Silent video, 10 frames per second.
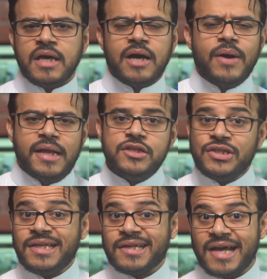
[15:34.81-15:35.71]
او هل
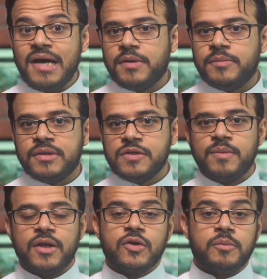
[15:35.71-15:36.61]
الجيل الرابع
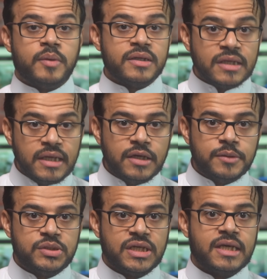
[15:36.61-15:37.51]
بالنسبه لكم بطيء
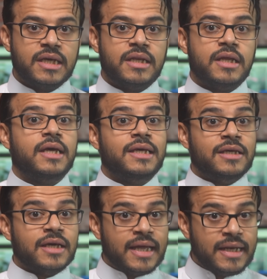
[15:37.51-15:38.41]
بشكل
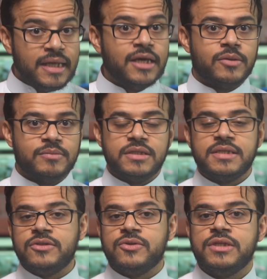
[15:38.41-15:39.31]
يخليكم
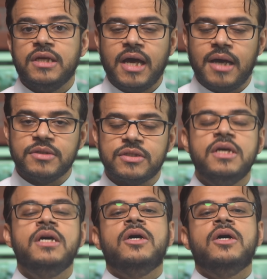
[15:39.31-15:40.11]
تحتاجوا جيل خامس